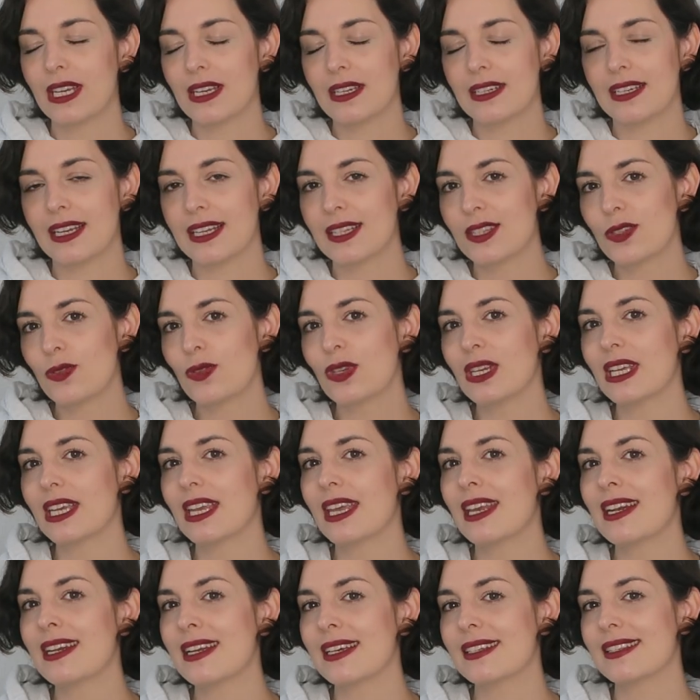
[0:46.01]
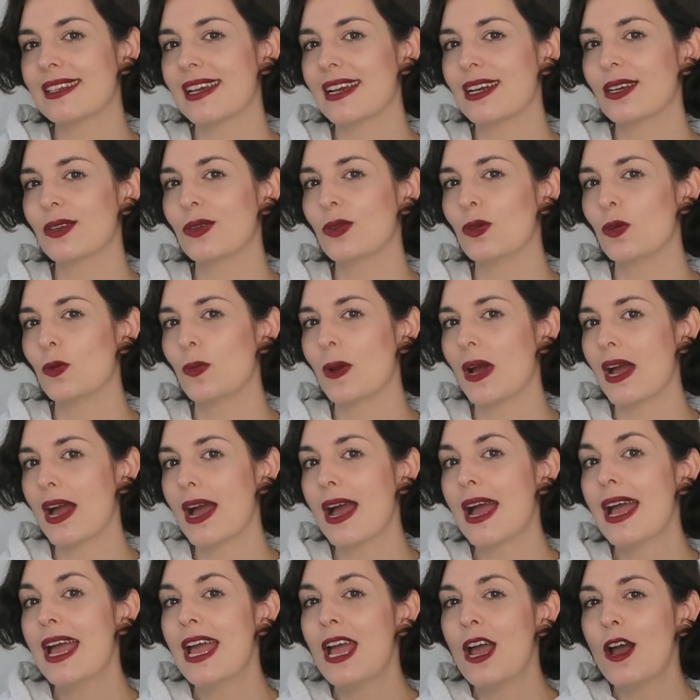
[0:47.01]
gehe dann zu den Kindersachen
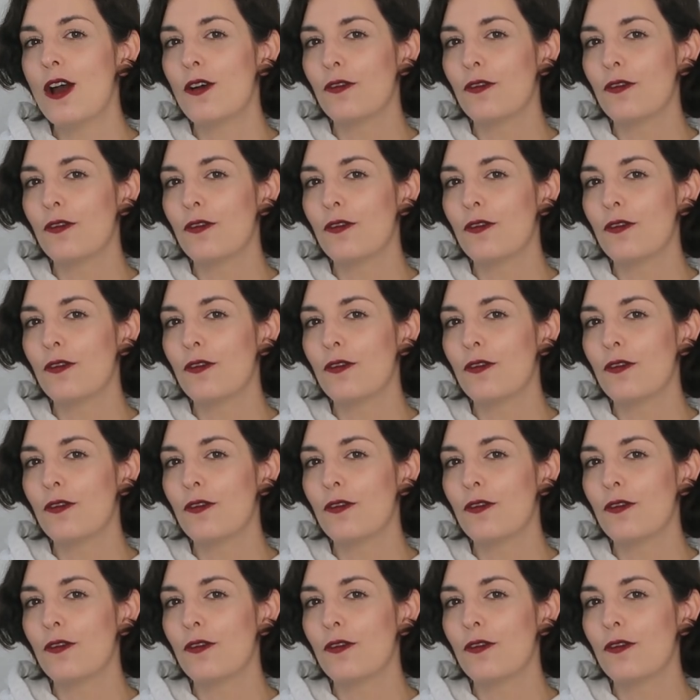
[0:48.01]
über.